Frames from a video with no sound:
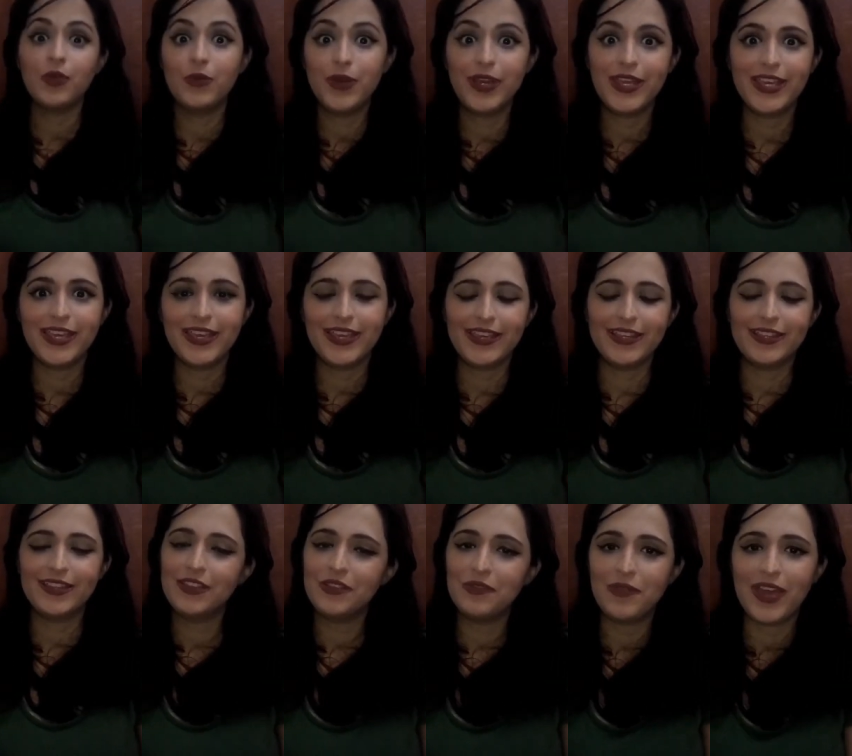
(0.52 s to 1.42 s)

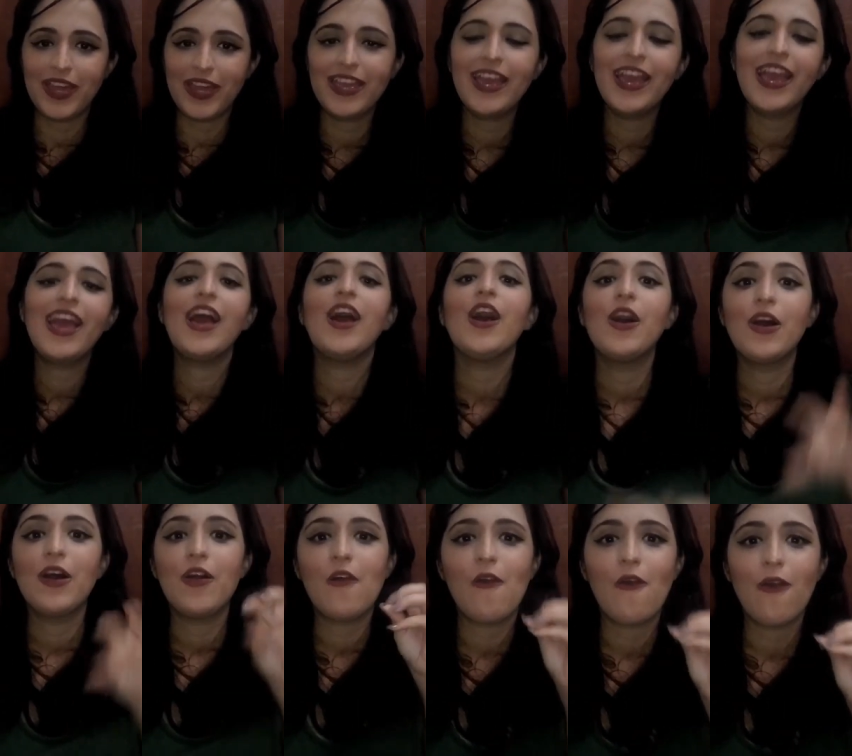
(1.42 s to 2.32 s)
Oi, tudo bem?
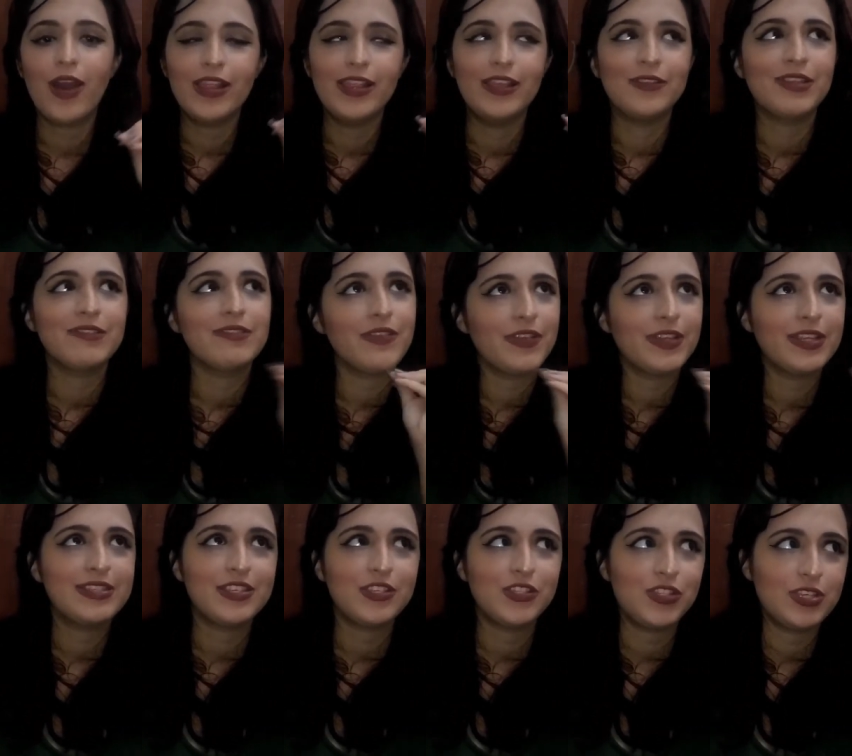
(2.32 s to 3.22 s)
Olha, eu tava
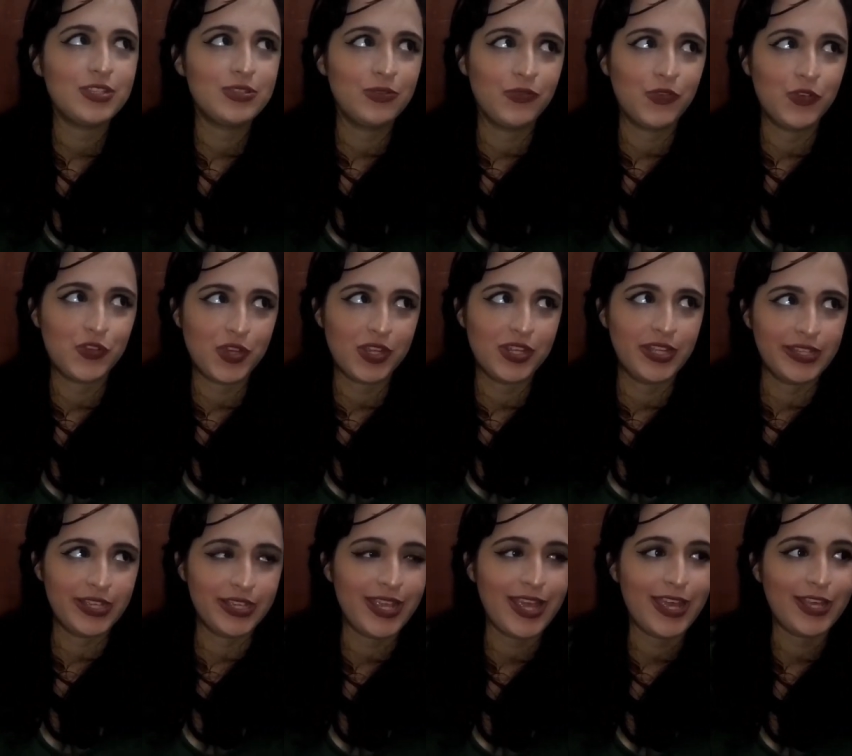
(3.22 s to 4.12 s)
vendo esses dias um vídeo
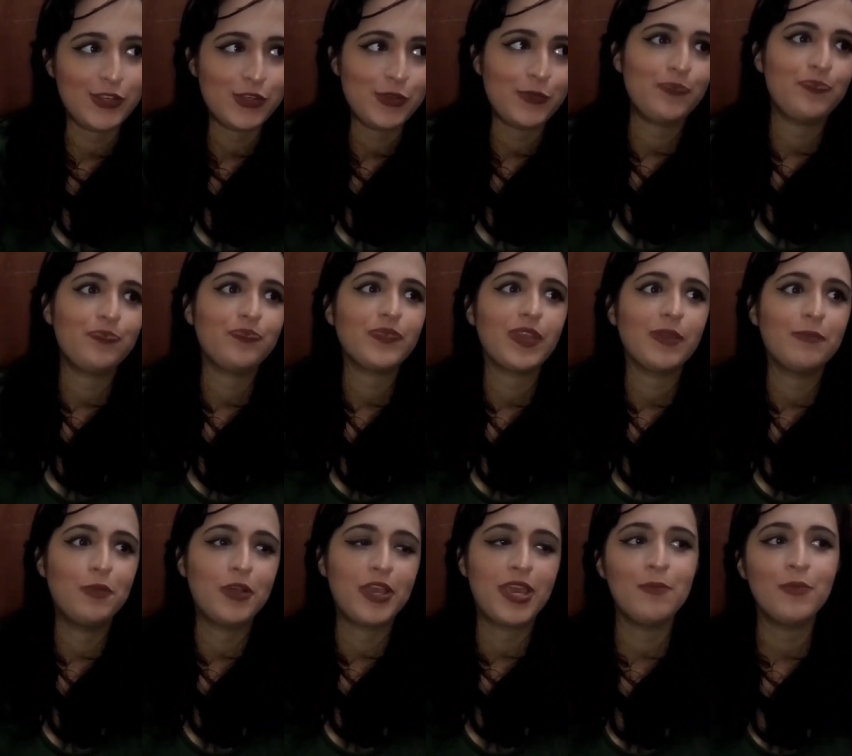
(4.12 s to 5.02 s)
aqui na internet,
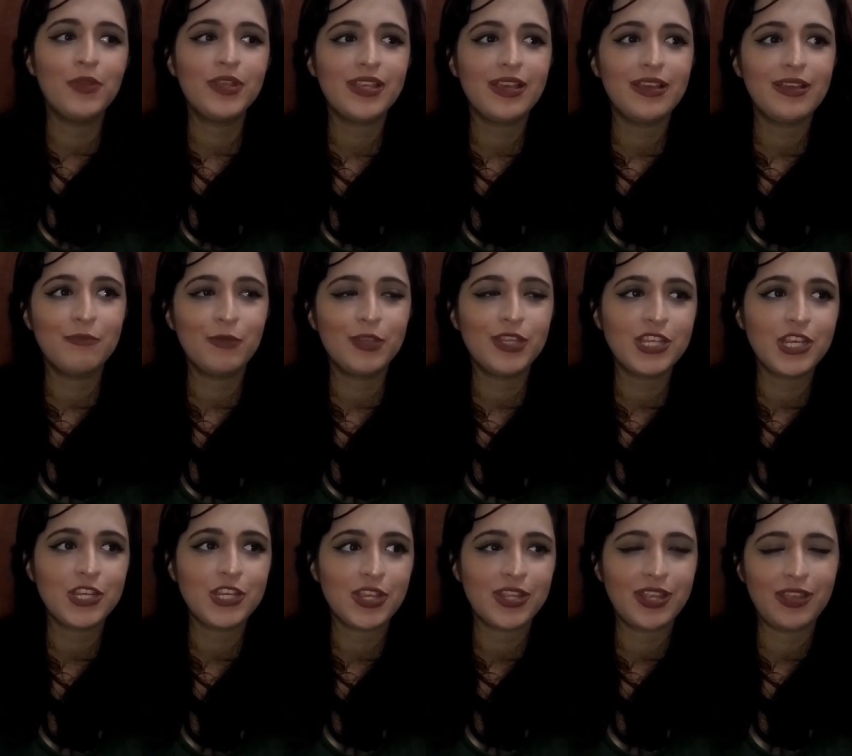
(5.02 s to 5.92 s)
porque muita,
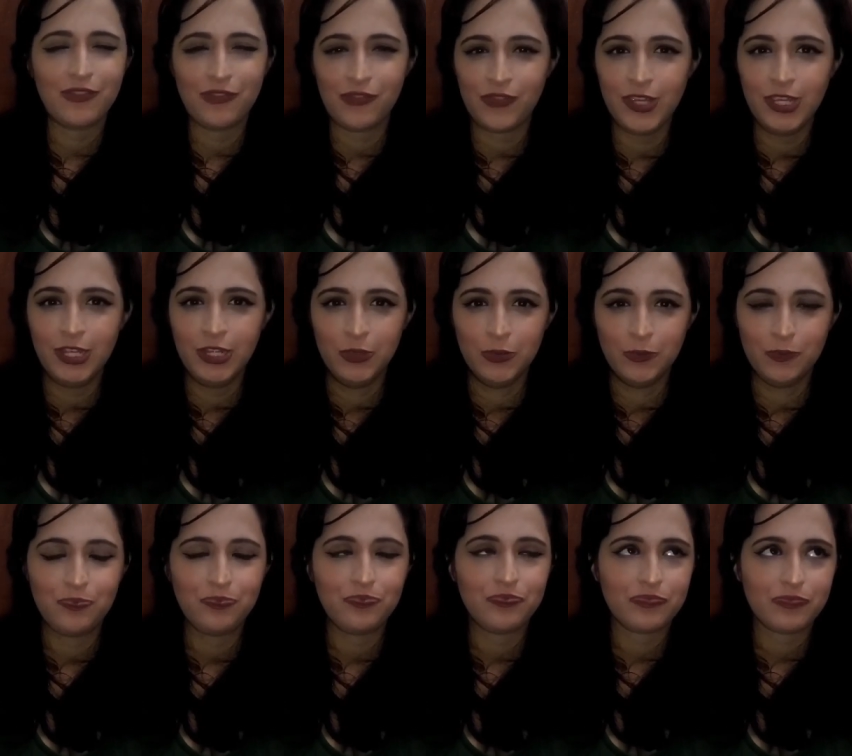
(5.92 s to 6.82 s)
muita gente que tem
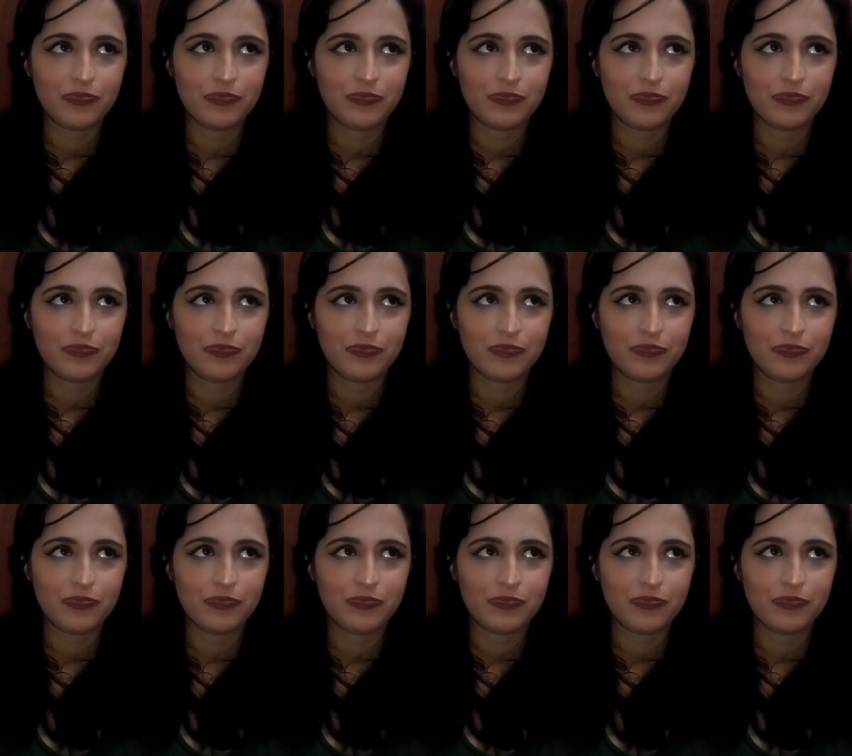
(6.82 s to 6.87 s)
filho,